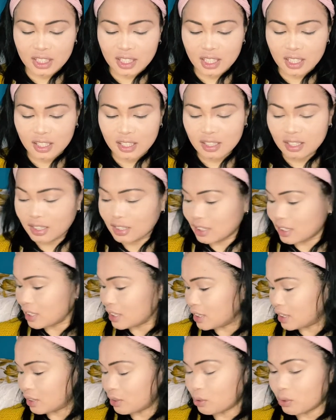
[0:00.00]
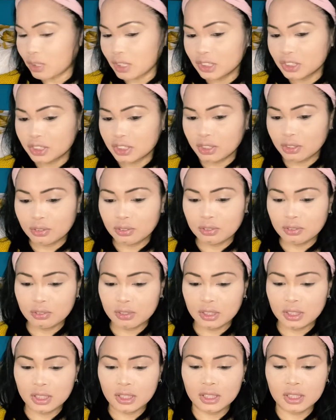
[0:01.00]
Hala ka, nikuan siya oh,
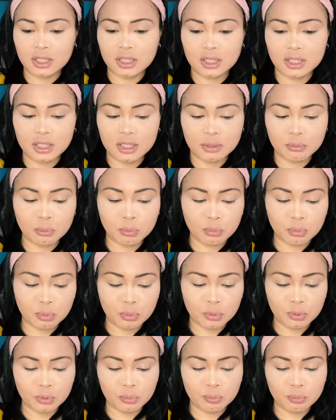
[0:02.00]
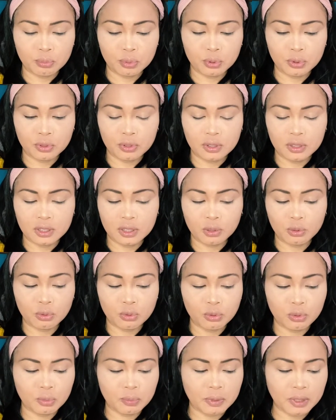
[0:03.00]
na pod-pod.
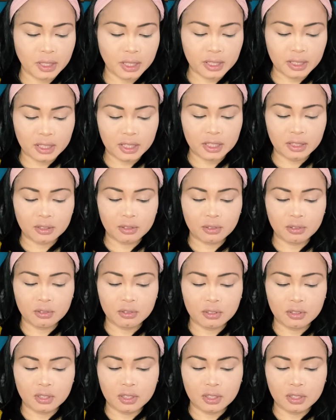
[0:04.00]
Nahulog man, I think to.